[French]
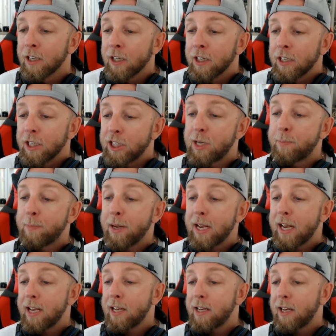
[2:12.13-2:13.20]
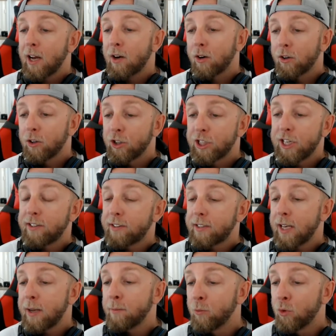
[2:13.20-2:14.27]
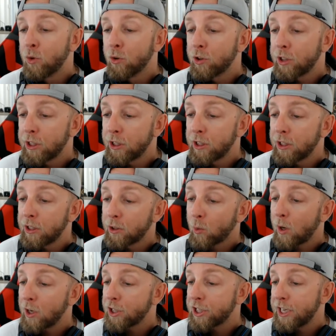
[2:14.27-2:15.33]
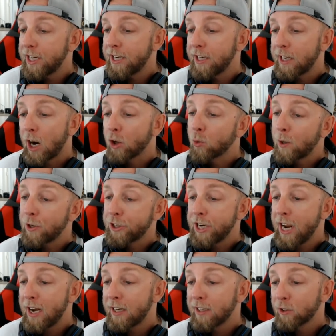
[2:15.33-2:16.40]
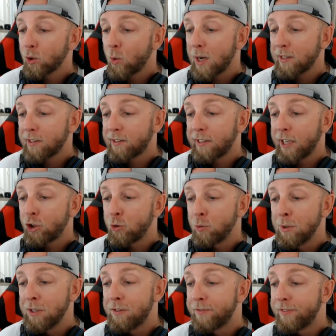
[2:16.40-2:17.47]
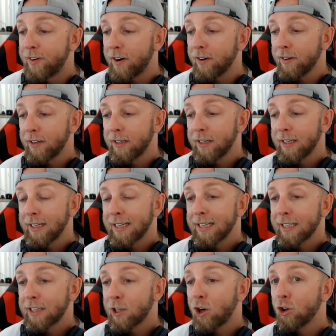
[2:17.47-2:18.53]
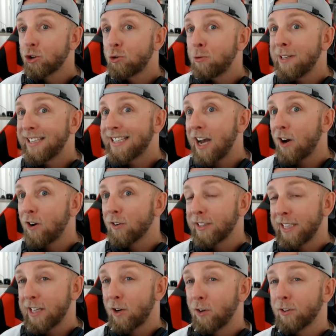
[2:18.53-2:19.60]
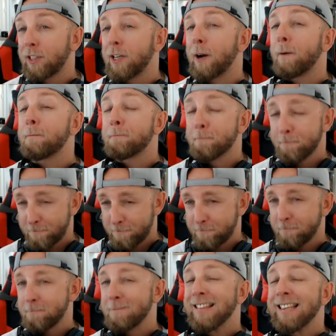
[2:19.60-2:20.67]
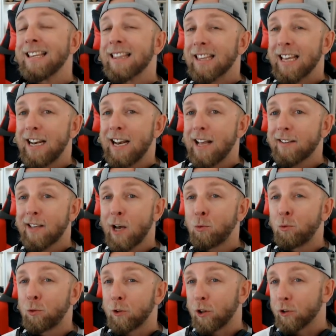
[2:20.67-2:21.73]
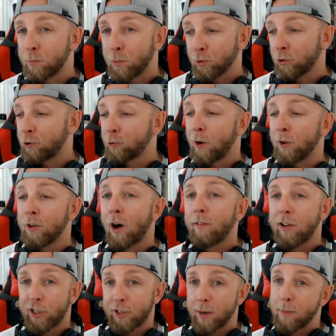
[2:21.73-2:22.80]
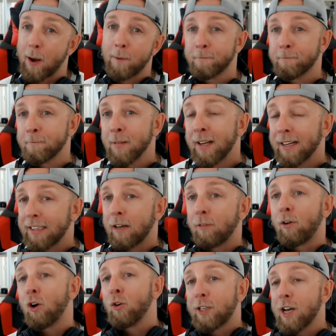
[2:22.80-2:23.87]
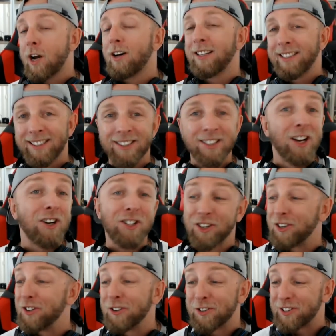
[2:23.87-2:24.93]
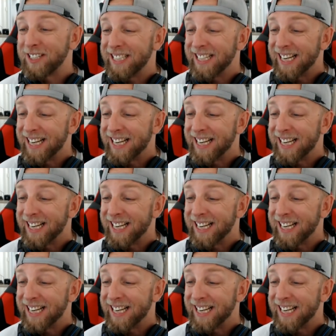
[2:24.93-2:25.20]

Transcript: GPN, alors GSM, 2G, 3G, alors 3G 1, 3, 7, 8, 20, 38, 40 et 41. Là, ça a du sens pour ceux qui sont en Norvège là-bas d'avoir le cas. Non, j'en ai aucune idée.